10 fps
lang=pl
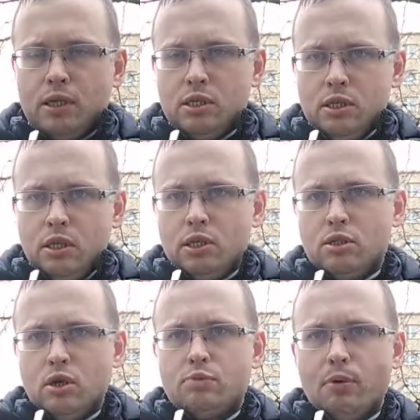I
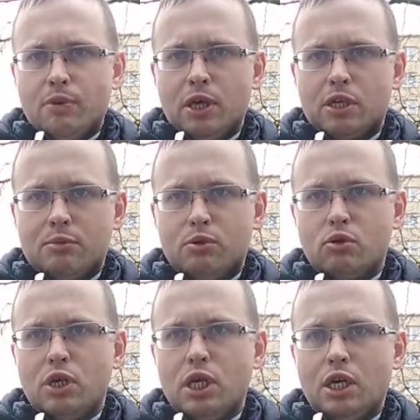to jest po pierwsze. Po
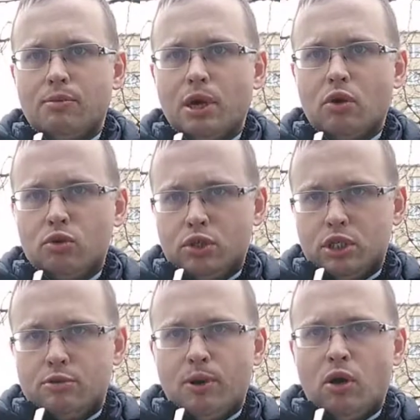drugie, Białoruś
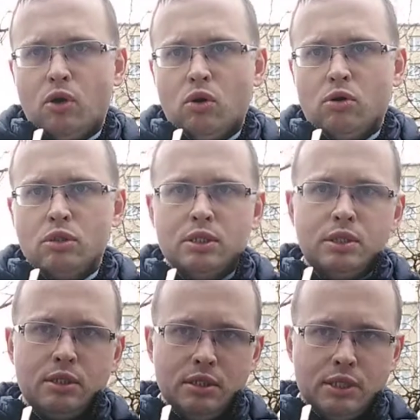też dba o
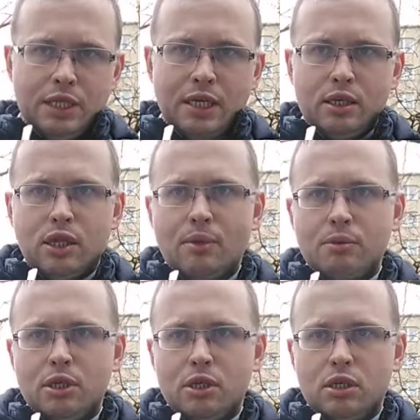stare
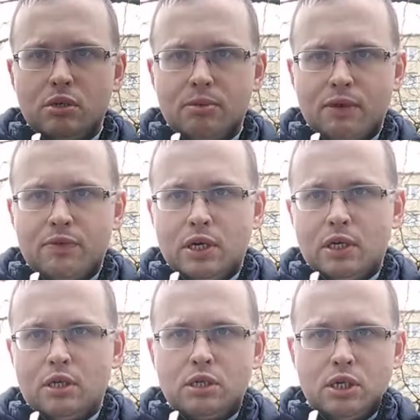zamki,
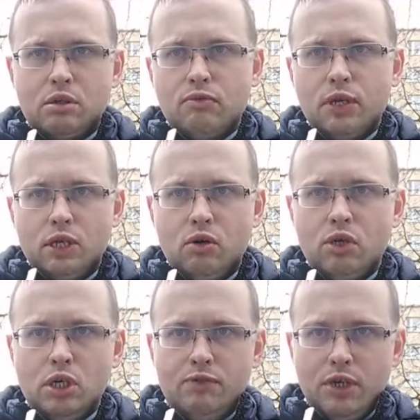prawda, z czasów Wielkiego
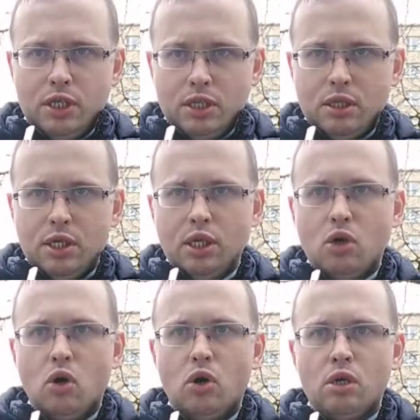Księstwa
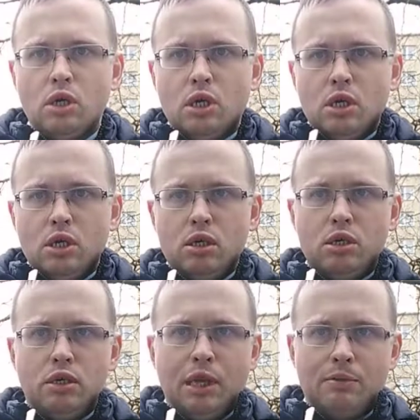Litewskiego,
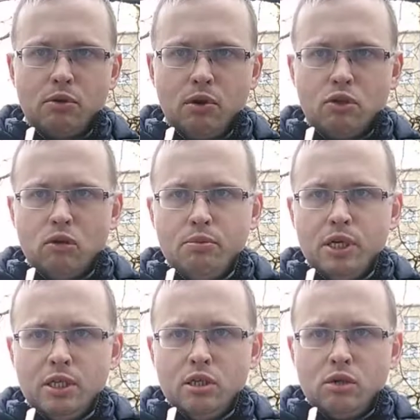e, na przykład o
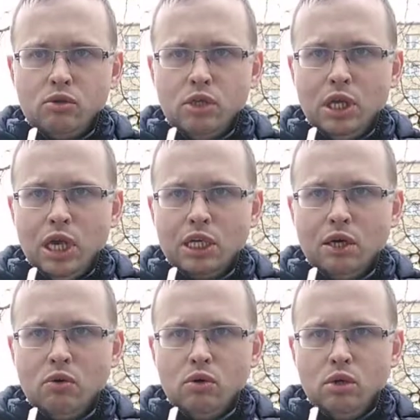Mir, który
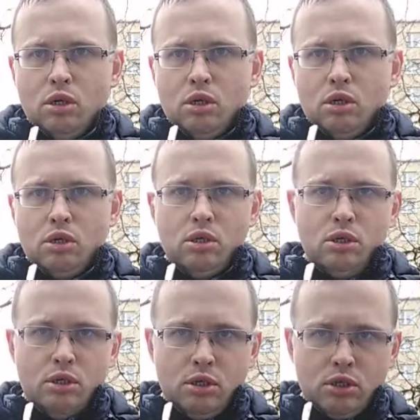należał e,
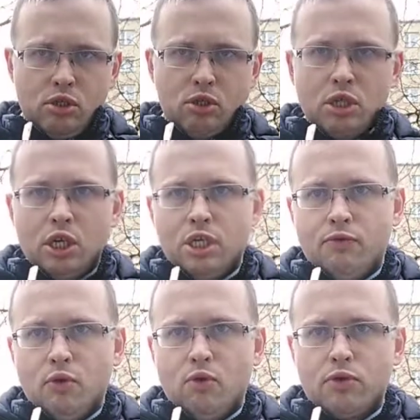czy to do
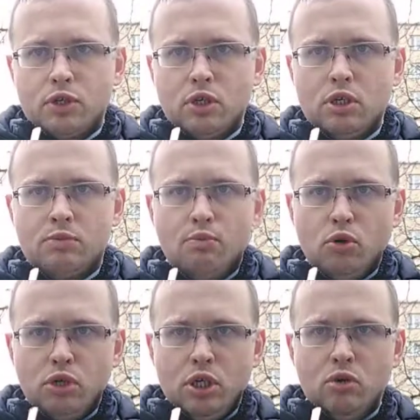Radziwiłłów, czy też
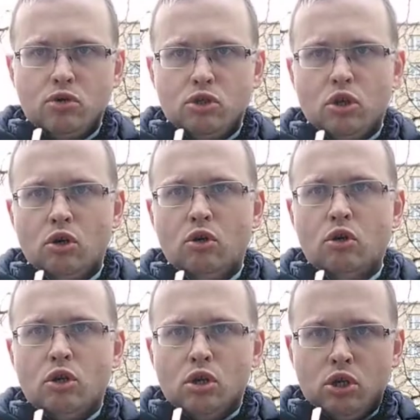później już do
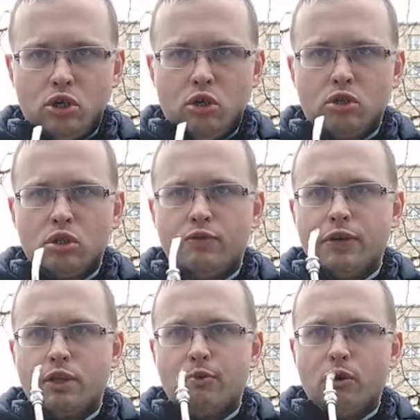książąt
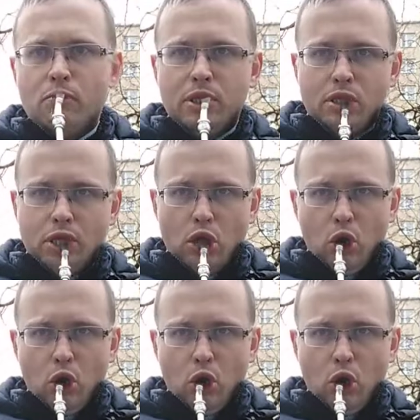światopełmickich.